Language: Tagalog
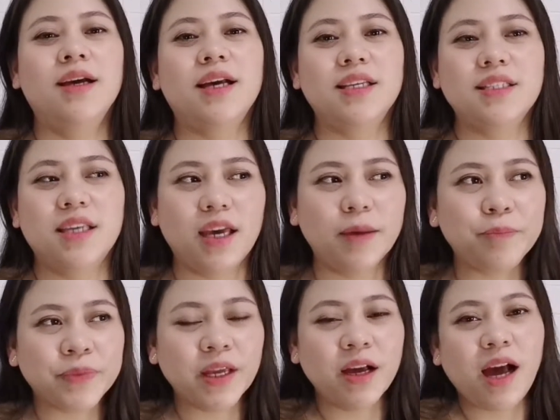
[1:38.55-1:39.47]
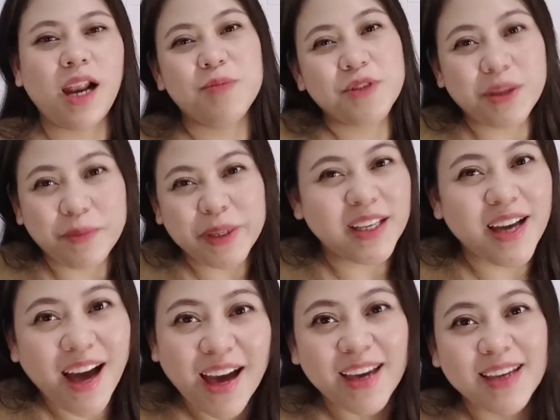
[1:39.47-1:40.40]
Kasi, alam niyo naman,
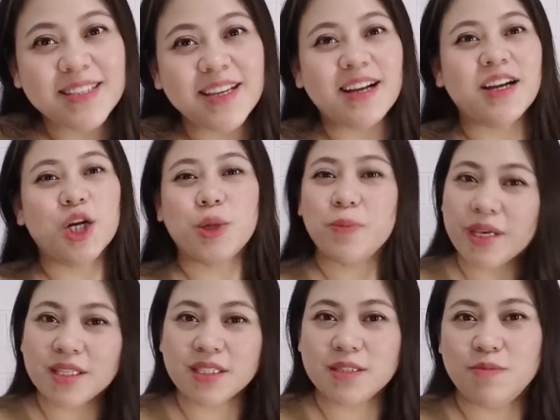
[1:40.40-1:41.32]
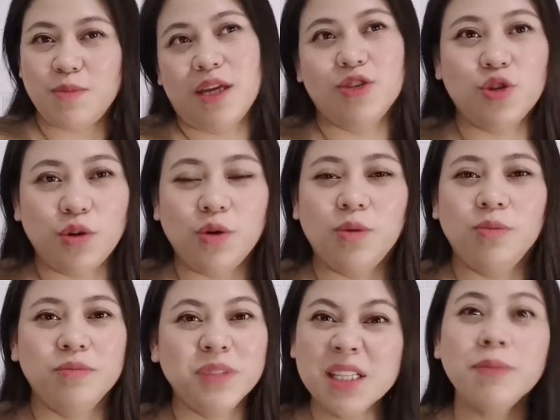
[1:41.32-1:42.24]
guys, ang Hermes is medyo,
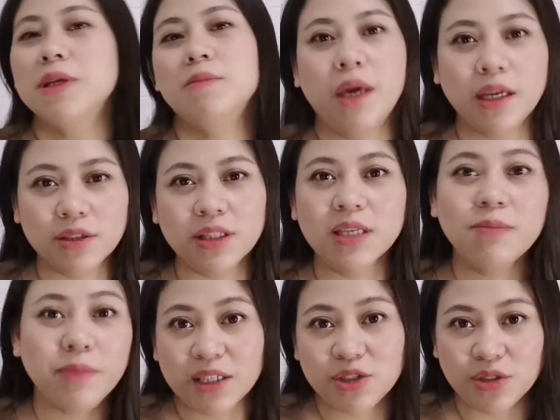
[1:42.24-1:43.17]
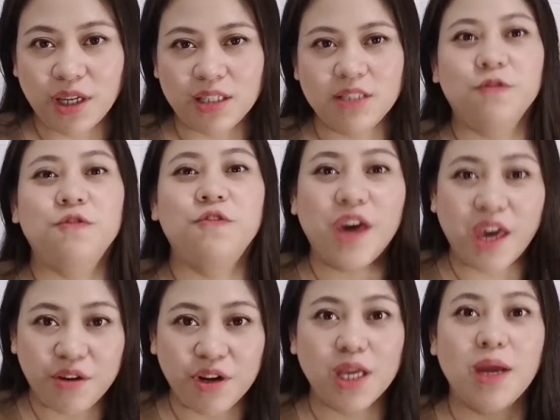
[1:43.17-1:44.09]
hindi naman, med hindi medyo, guys,
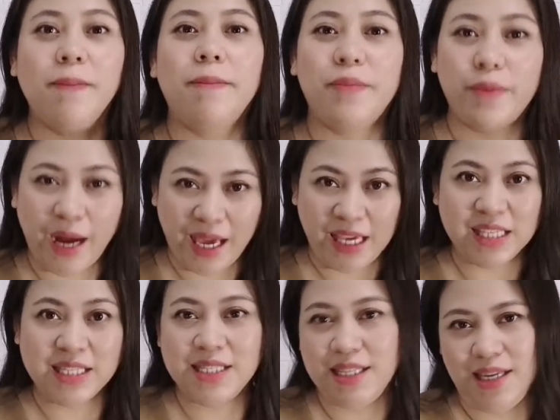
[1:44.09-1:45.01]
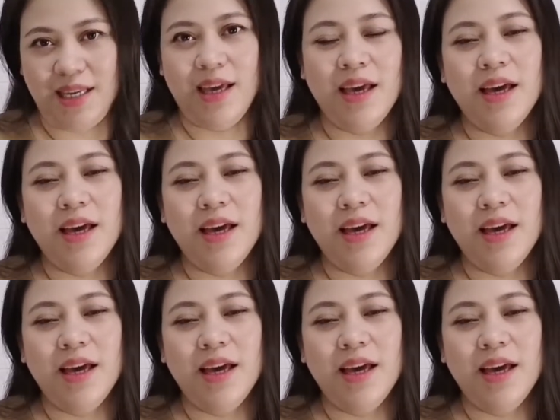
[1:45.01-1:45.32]
very pricey.